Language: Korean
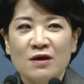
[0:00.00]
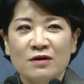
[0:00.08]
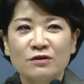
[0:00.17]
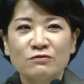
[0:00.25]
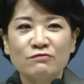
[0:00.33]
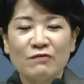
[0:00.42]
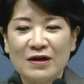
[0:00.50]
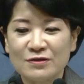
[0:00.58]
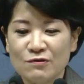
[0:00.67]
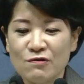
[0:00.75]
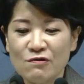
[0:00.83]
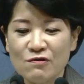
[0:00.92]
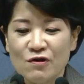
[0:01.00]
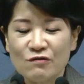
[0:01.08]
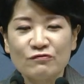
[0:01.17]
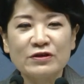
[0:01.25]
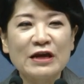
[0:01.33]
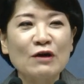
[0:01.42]
그리고 와서
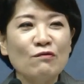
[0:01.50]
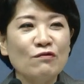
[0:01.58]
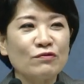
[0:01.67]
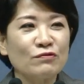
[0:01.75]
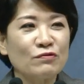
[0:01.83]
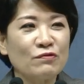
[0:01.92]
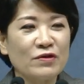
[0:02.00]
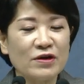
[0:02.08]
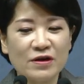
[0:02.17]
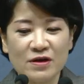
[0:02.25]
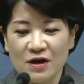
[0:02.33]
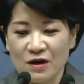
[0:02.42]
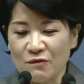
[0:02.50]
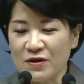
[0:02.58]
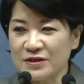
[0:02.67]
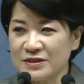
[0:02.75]
우리 예원교회와